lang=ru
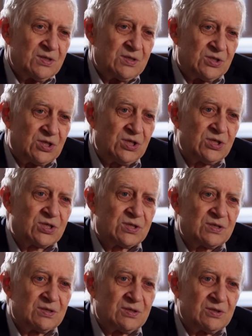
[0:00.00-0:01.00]

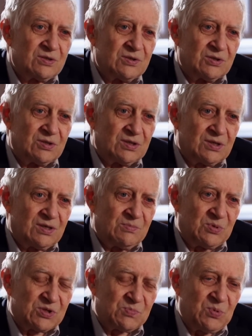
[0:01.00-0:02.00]
Здесь э,
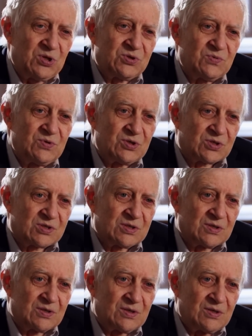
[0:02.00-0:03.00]

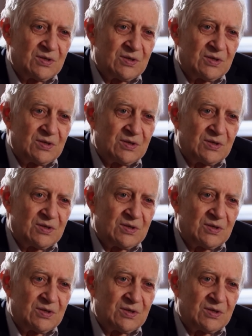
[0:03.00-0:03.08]
обеспечивается